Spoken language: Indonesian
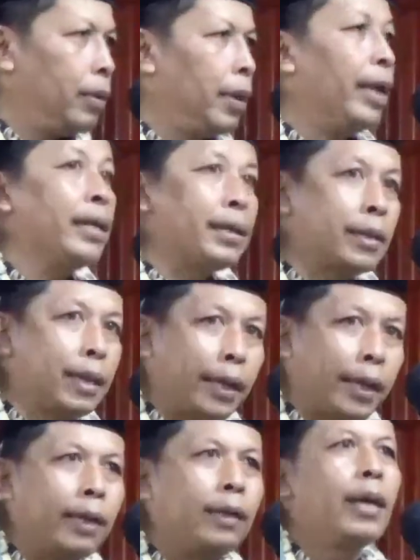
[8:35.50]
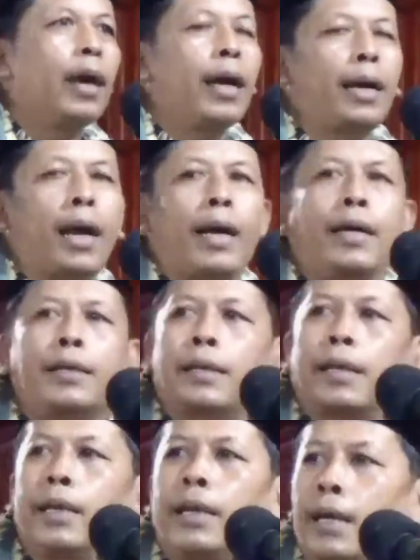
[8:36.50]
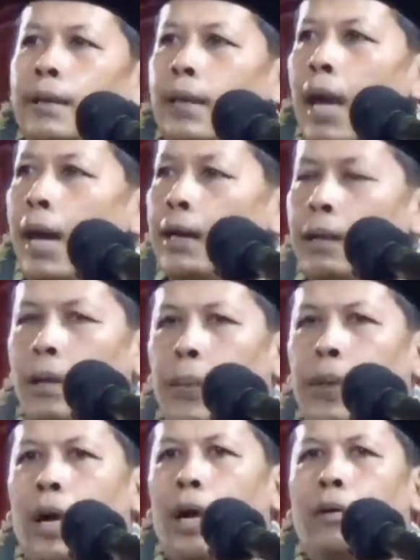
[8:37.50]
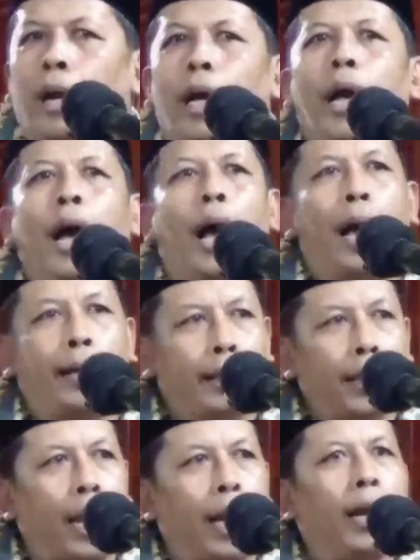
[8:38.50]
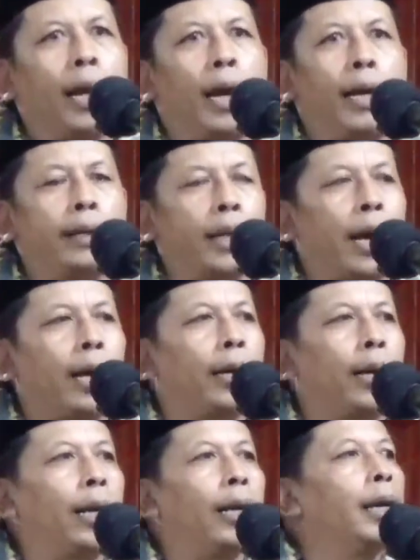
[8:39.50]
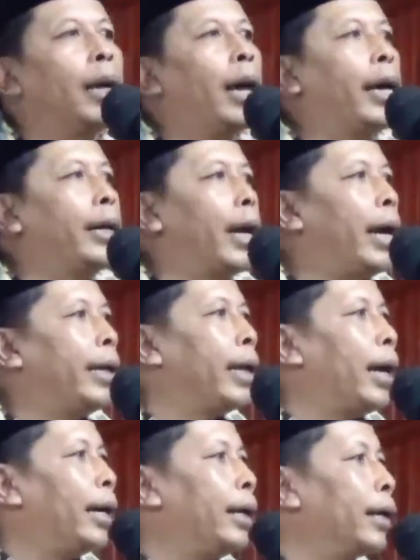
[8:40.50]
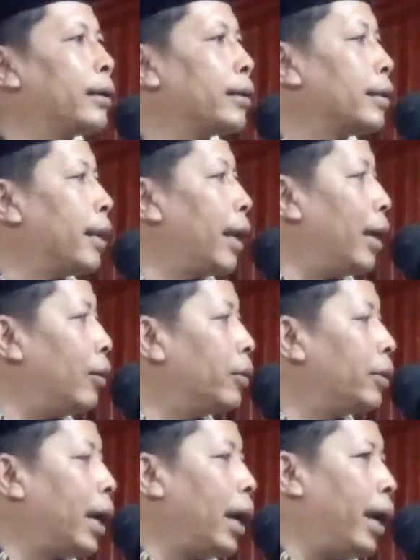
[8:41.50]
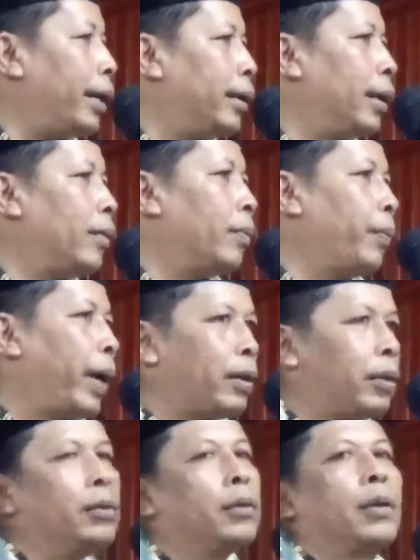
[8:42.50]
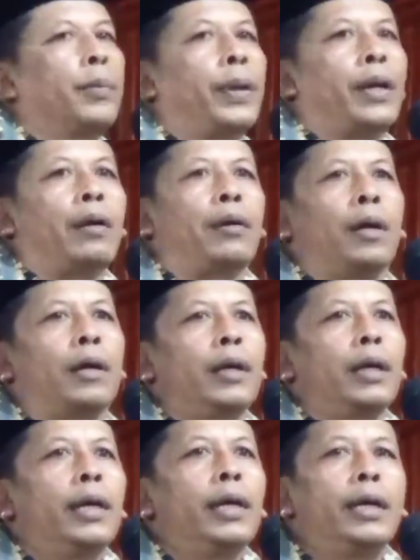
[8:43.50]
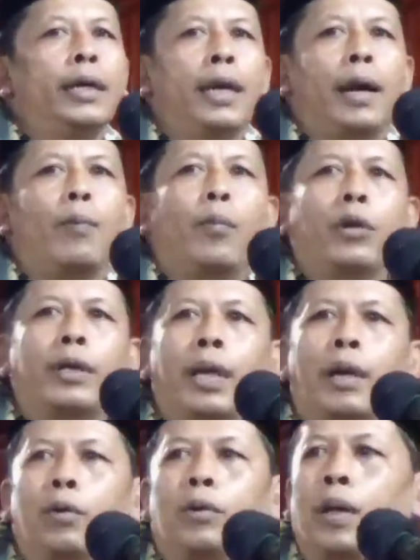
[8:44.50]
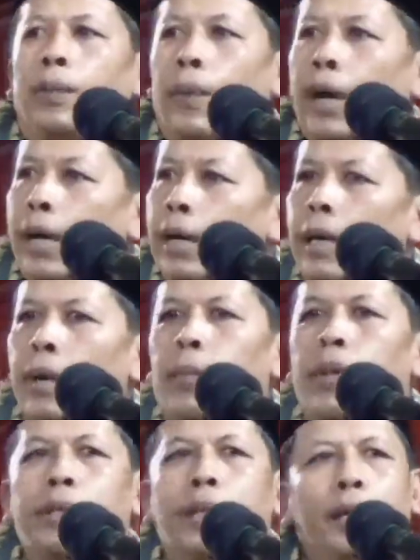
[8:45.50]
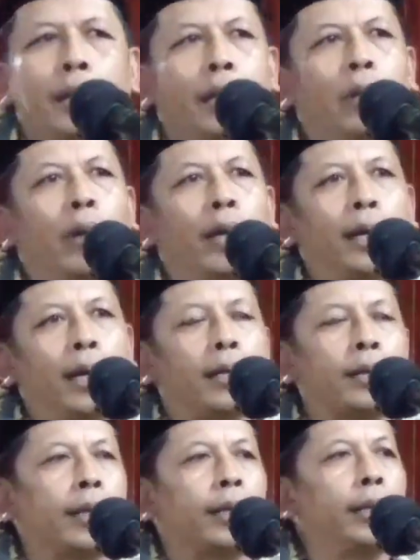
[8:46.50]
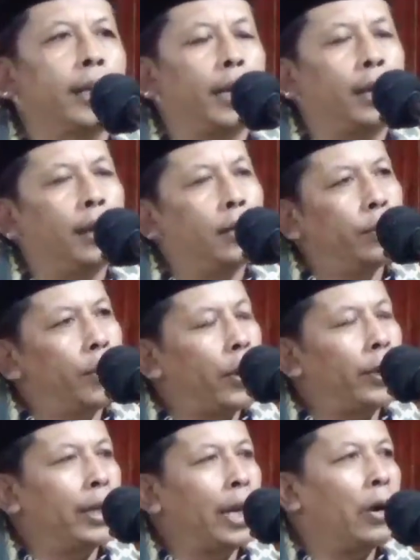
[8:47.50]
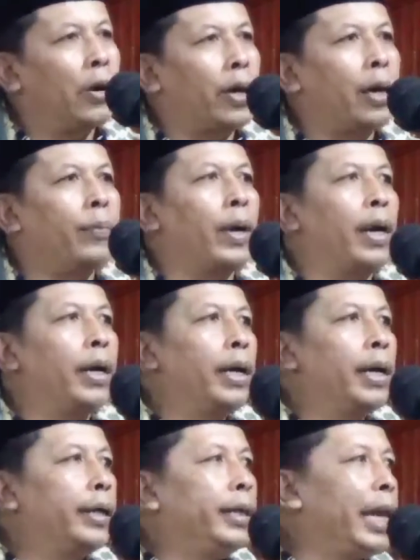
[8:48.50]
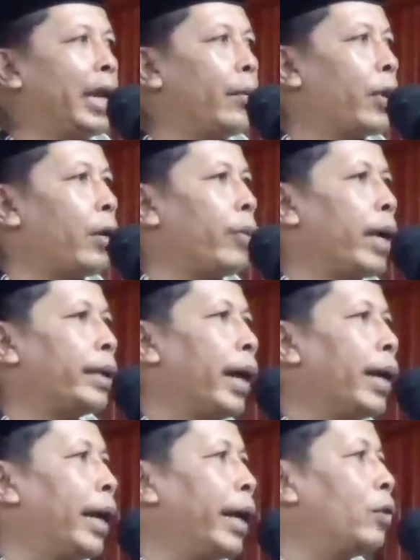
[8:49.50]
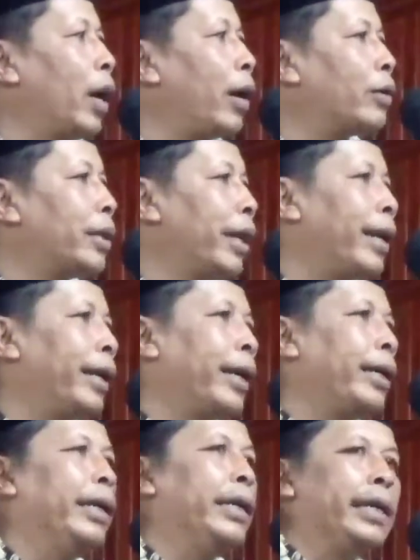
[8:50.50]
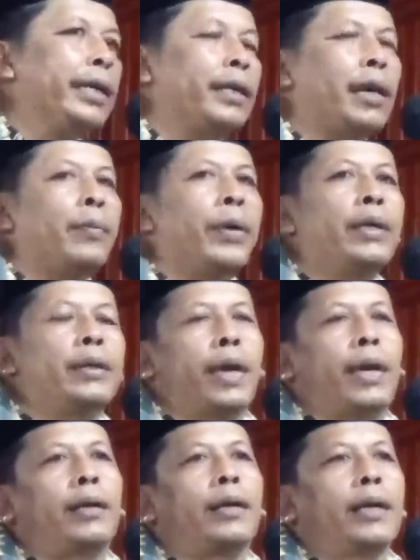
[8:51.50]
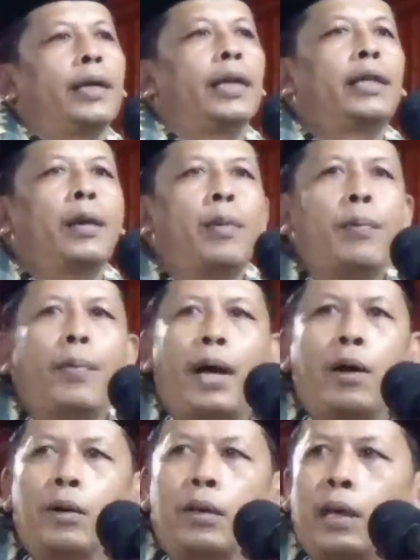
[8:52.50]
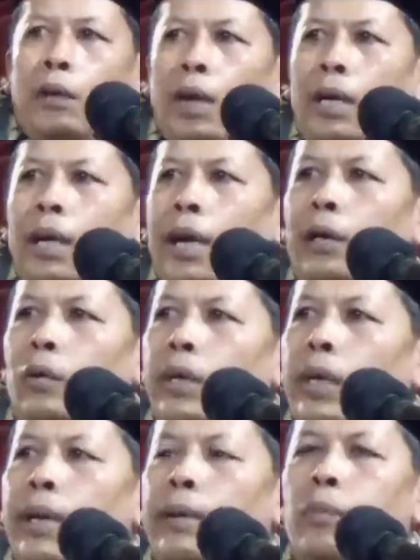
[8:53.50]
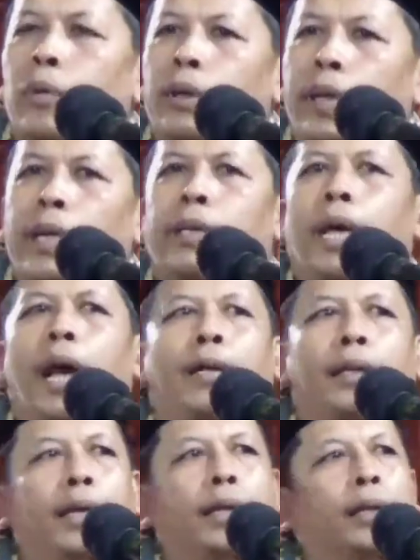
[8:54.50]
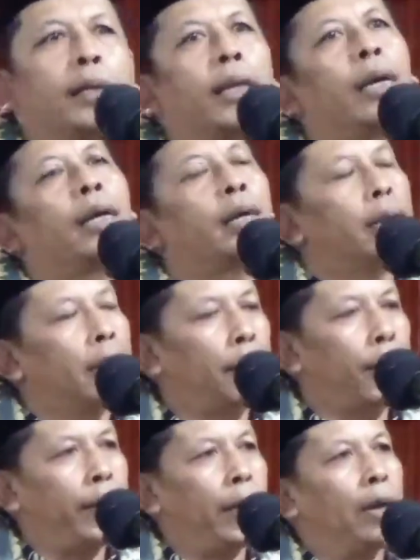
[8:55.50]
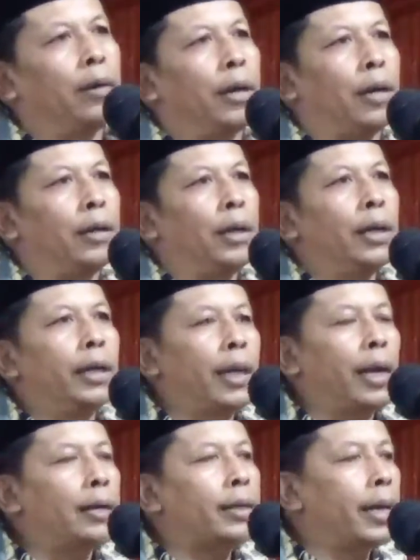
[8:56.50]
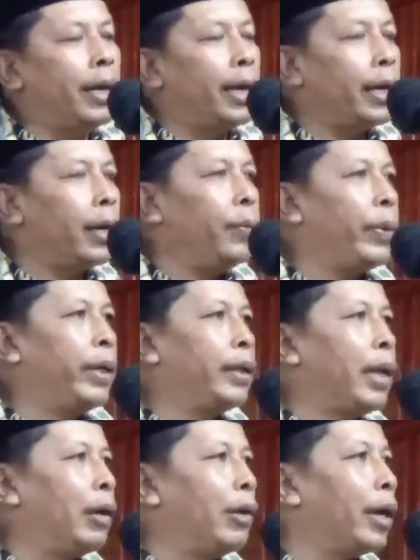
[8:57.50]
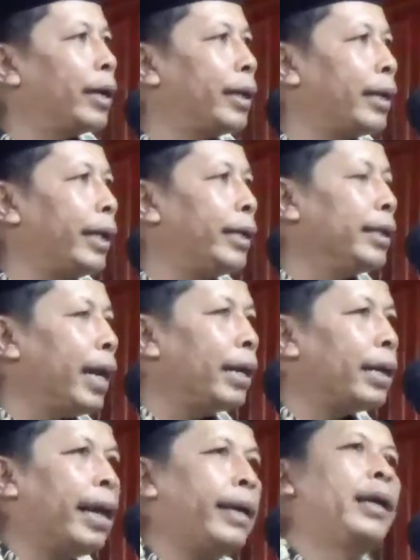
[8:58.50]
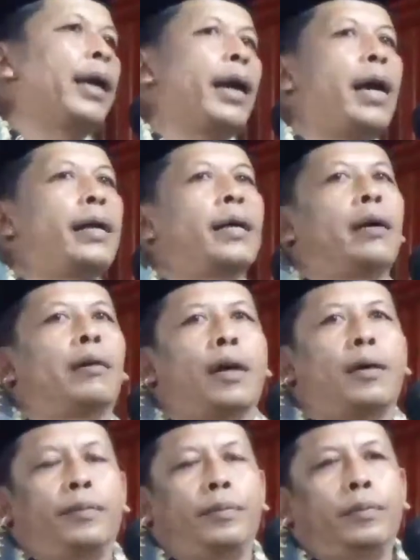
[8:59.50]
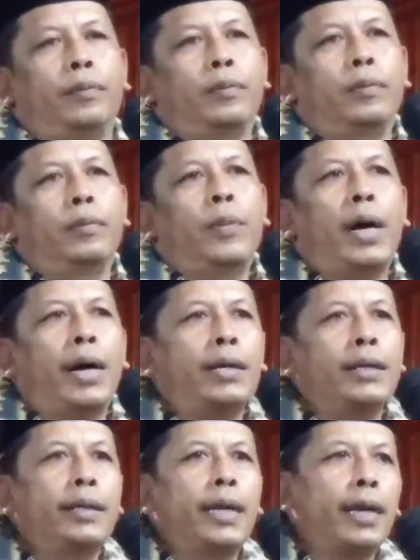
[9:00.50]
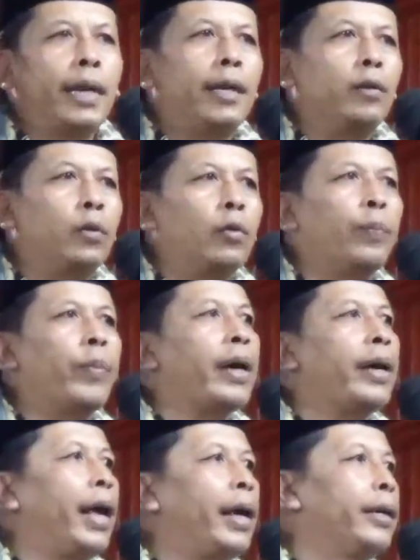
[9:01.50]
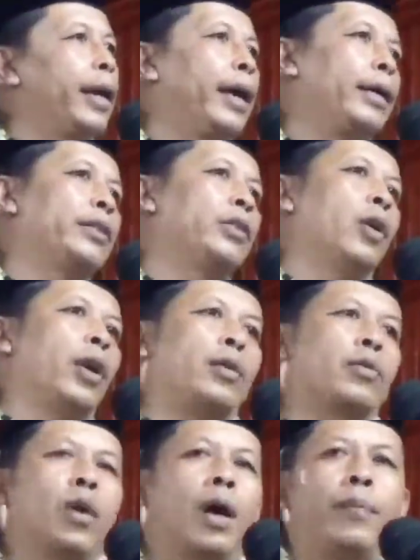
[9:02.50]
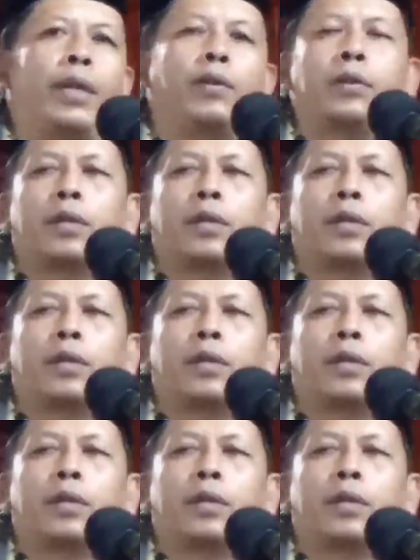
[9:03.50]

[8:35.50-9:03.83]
Istri adalah istri yang taat kepada Allah. Anak, anak adalah anak-anak yang selalu taat dan patuh kepada Allah. Inilah modal utama menjadi keluarga sakinah, mawaddah, warahmah. Di dalam rumah tangga itu haruslah dengan ini kita bingkai. Kita membangun keluarga itu dengan bukti ketaatan kita kepada Allah. Kita laksanakan perintah Allah, kita tinggalkan larangan Allah. Makanya di dana itu kernan dari seorang suami itu